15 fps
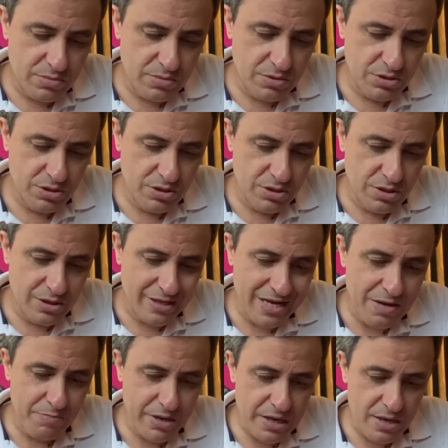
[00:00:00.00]
de
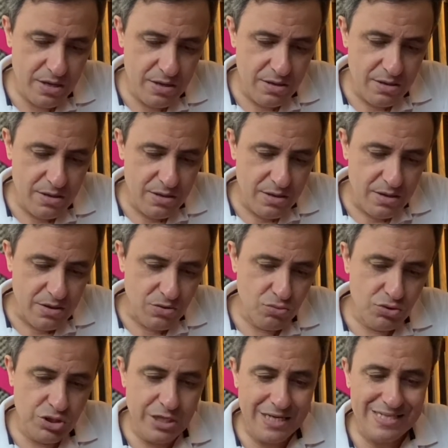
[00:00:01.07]
reabrir no
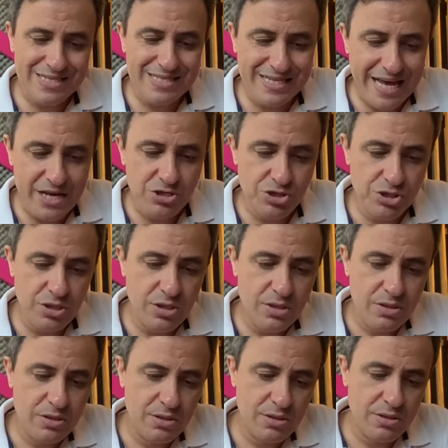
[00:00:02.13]
dia 7
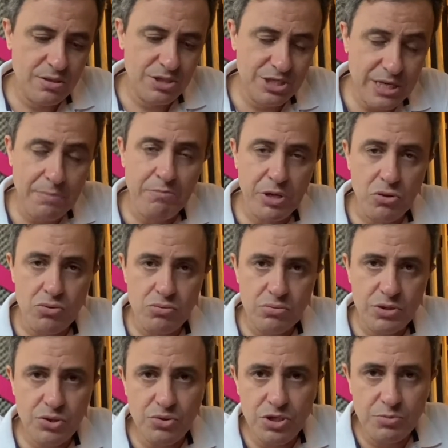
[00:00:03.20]
de abril
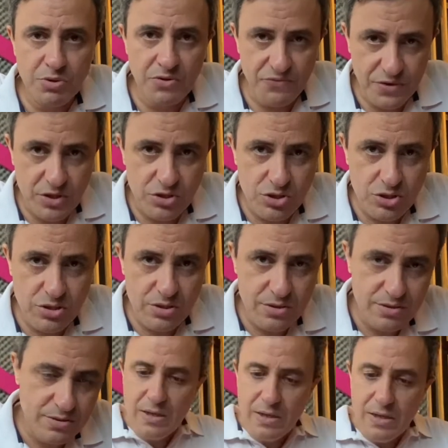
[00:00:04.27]
de 2020.
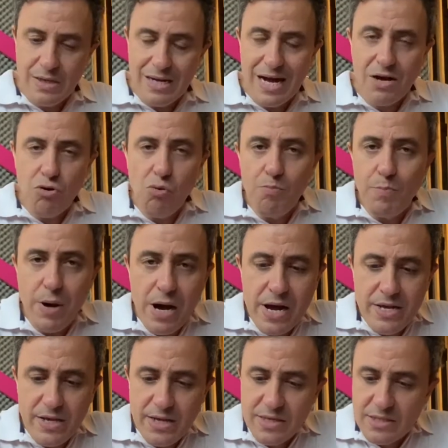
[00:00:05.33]

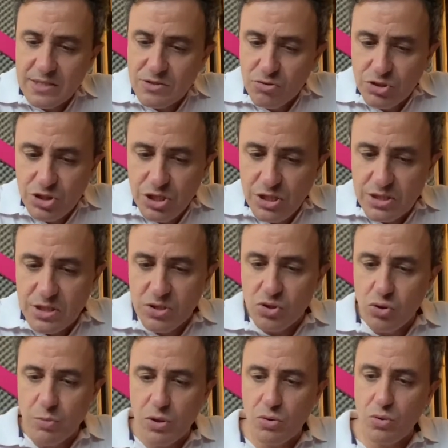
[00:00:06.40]
Acompanhe as notícias
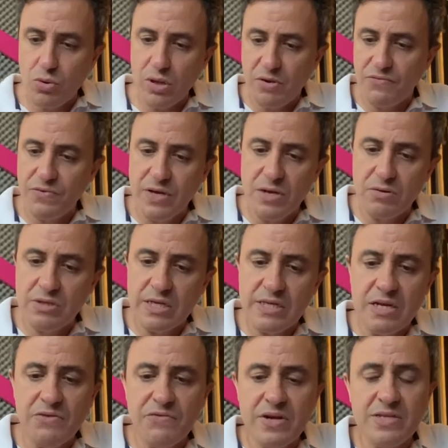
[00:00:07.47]
sobre o coronavírus
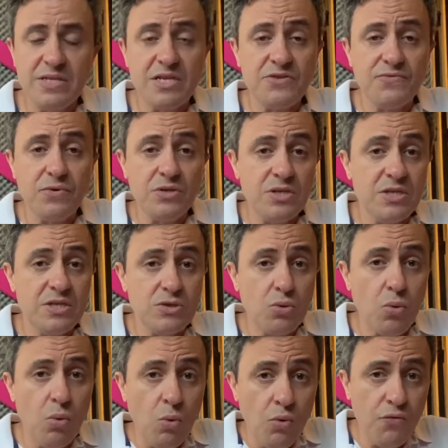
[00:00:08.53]
através das fontes
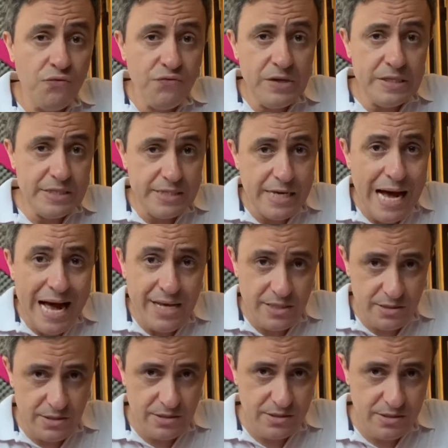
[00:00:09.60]

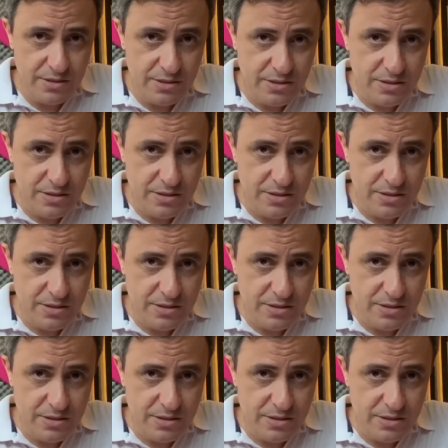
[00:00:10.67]
oficiais.